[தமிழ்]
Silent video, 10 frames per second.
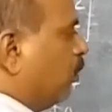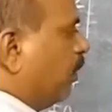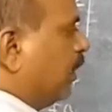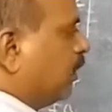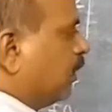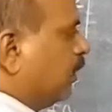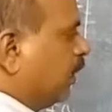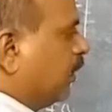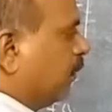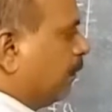ஒன் பை
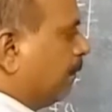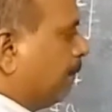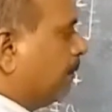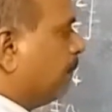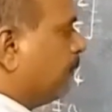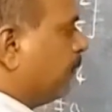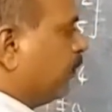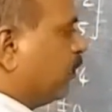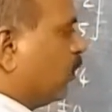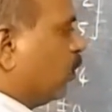தேர்ட்டீன்
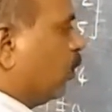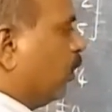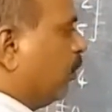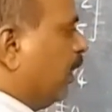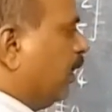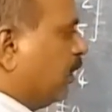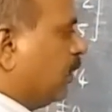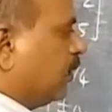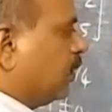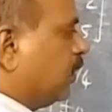ஒன் பை
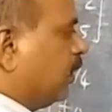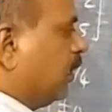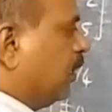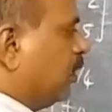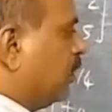தேர்ட்டீன்